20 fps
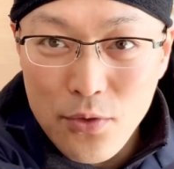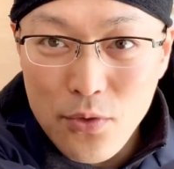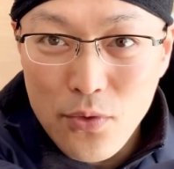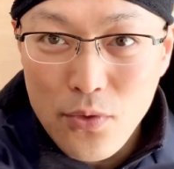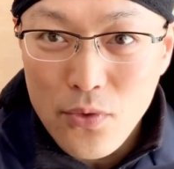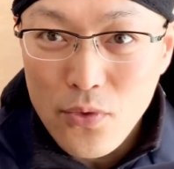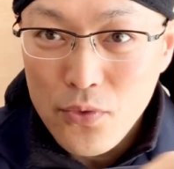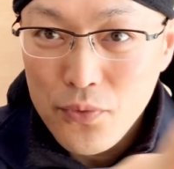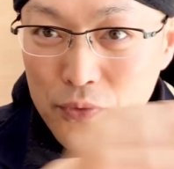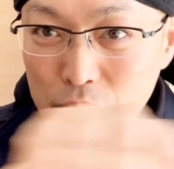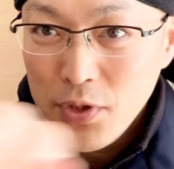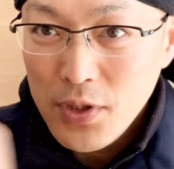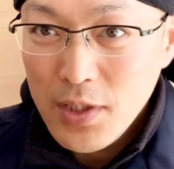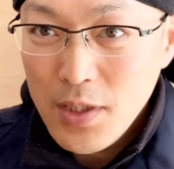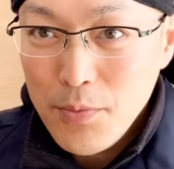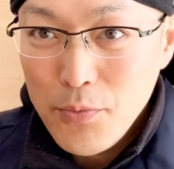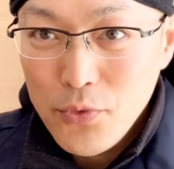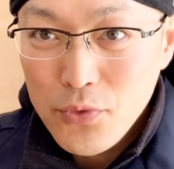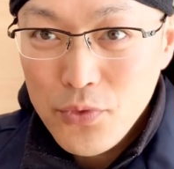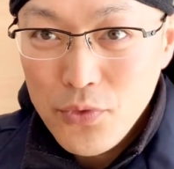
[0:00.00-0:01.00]
こう拭い
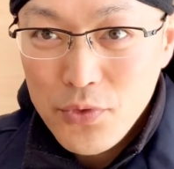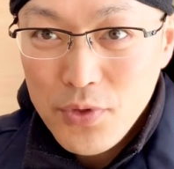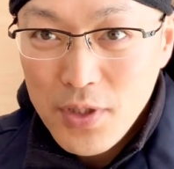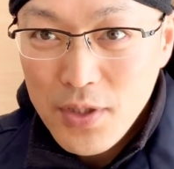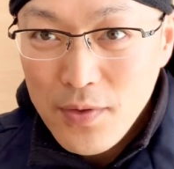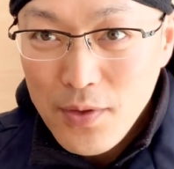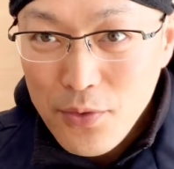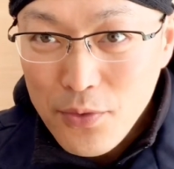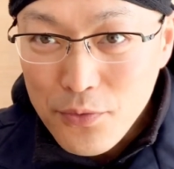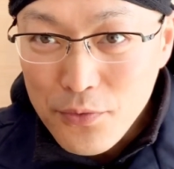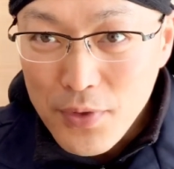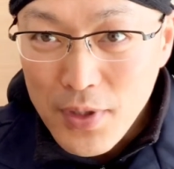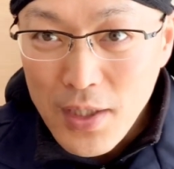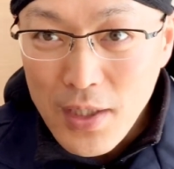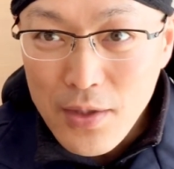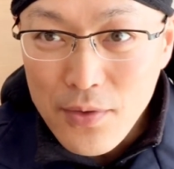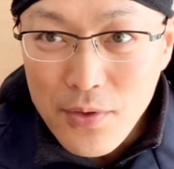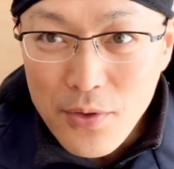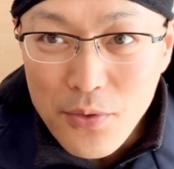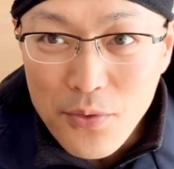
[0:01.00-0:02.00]
て戻るときはこう上
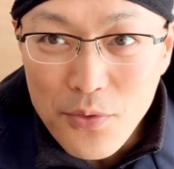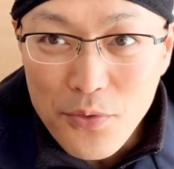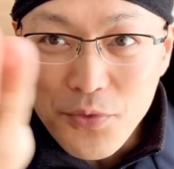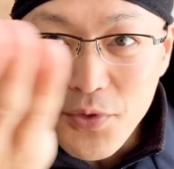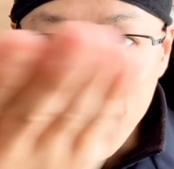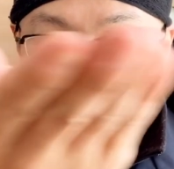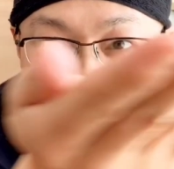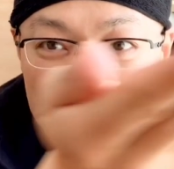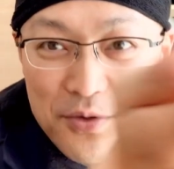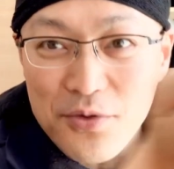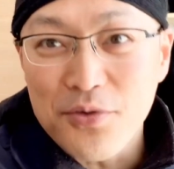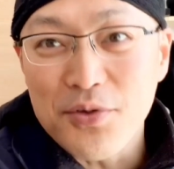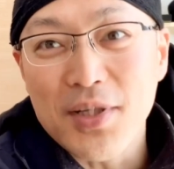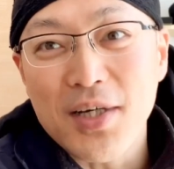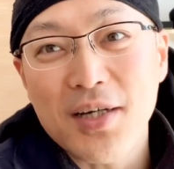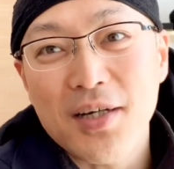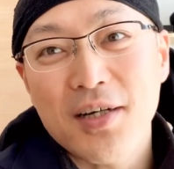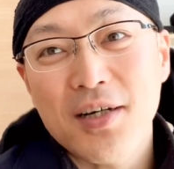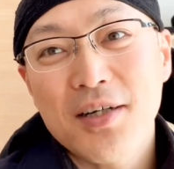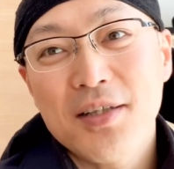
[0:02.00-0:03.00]
側をこう拭いていくよう
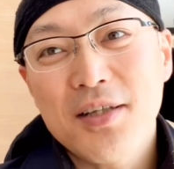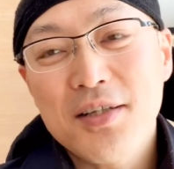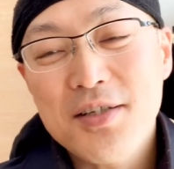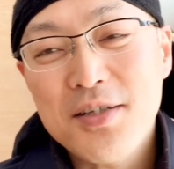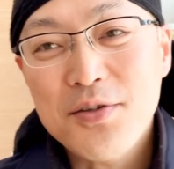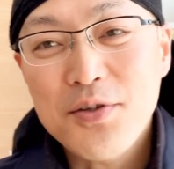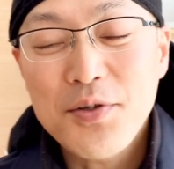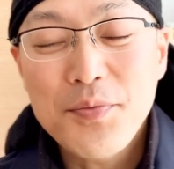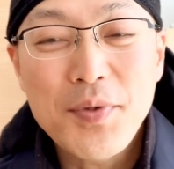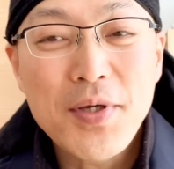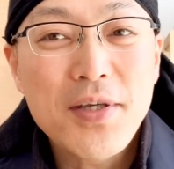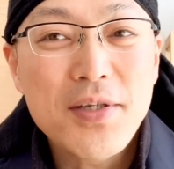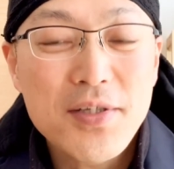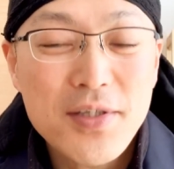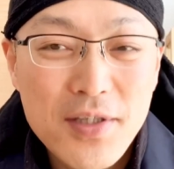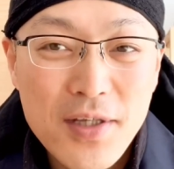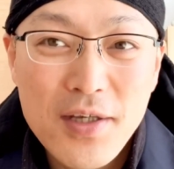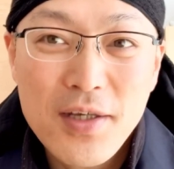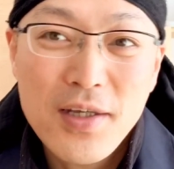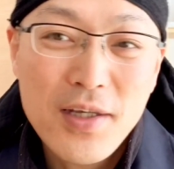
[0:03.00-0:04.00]
な形の
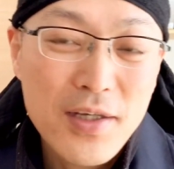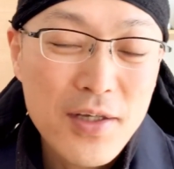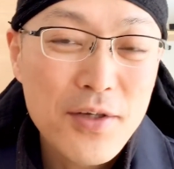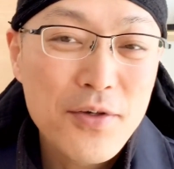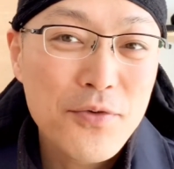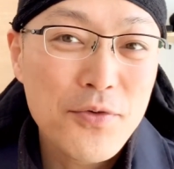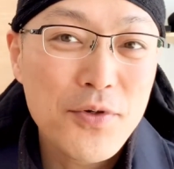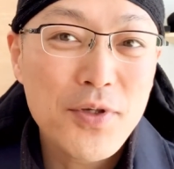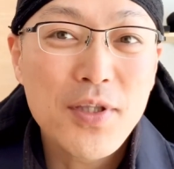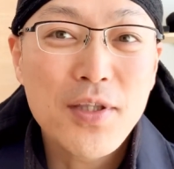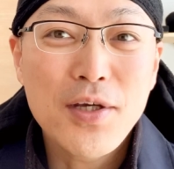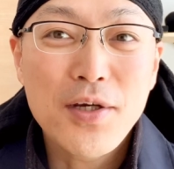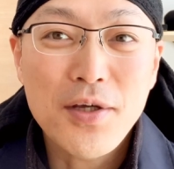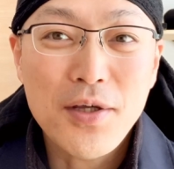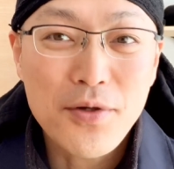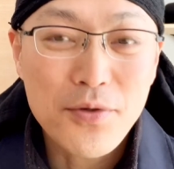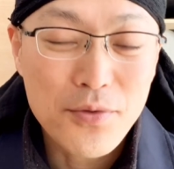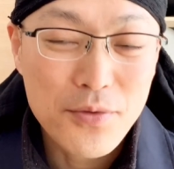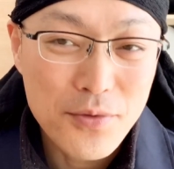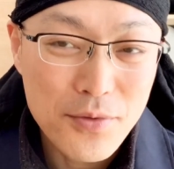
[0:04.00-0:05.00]
イメージで拭いてあ
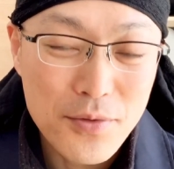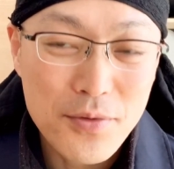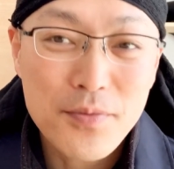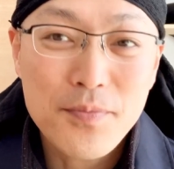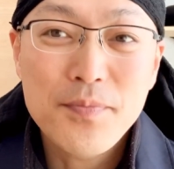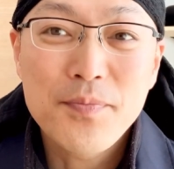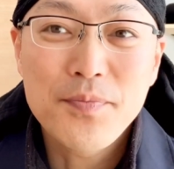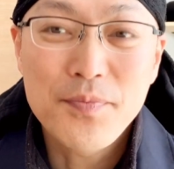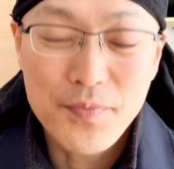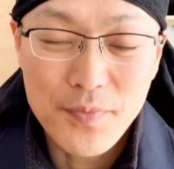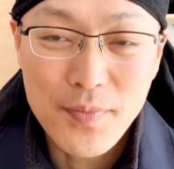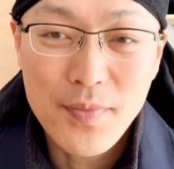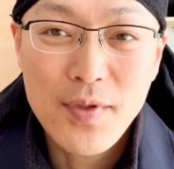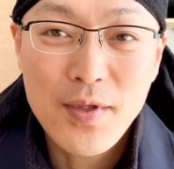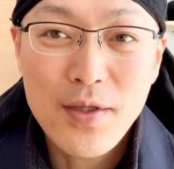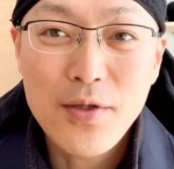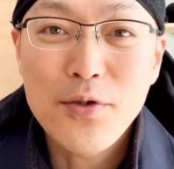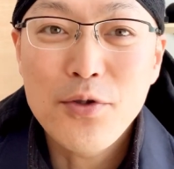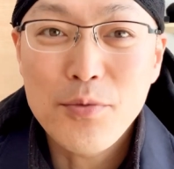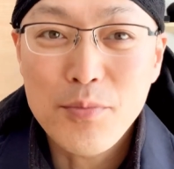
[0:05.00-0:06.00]
げると、
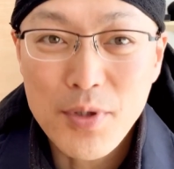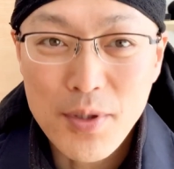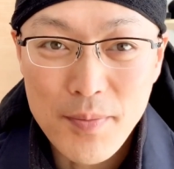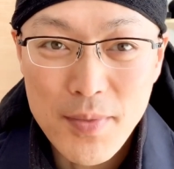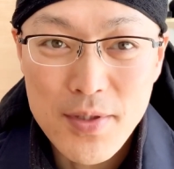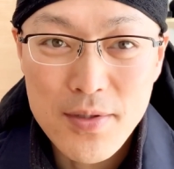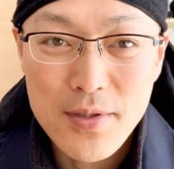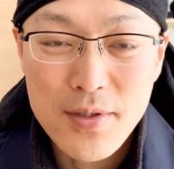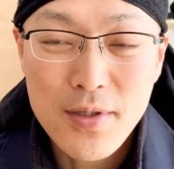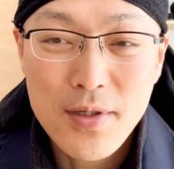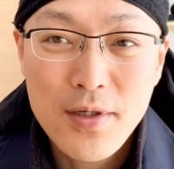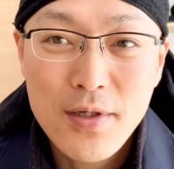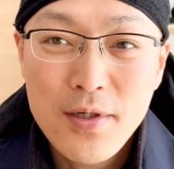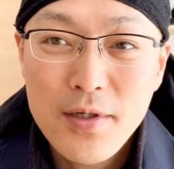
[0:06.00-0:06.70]
うん、いいと思います。